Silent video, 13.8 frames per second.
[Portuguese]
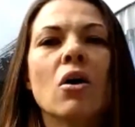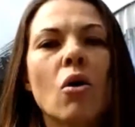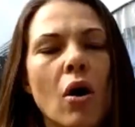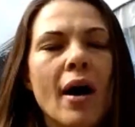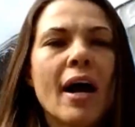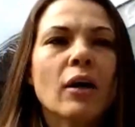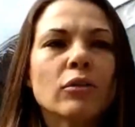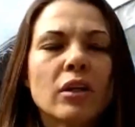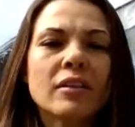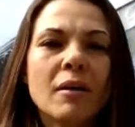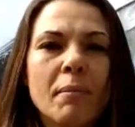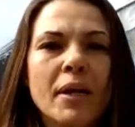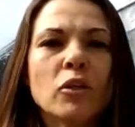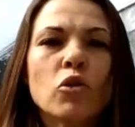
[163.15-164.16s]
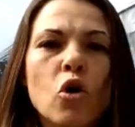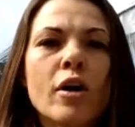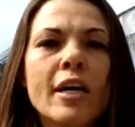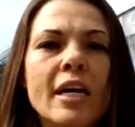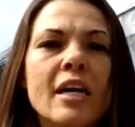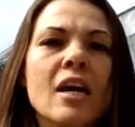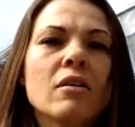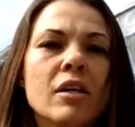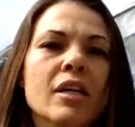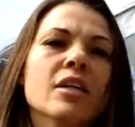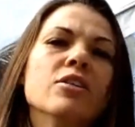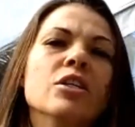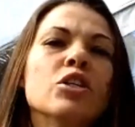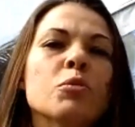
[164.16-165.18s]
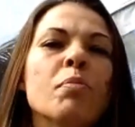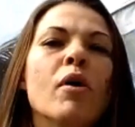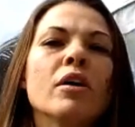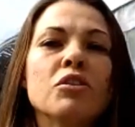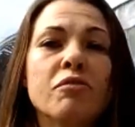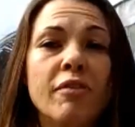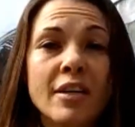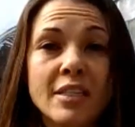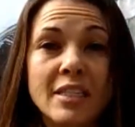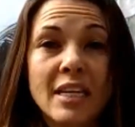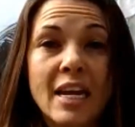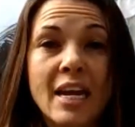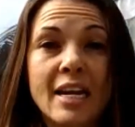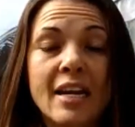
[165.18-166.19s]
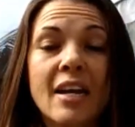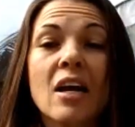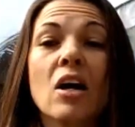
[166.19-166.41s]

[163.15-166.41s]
Qual é o tratamento corriqueiro que a gente pode fazer?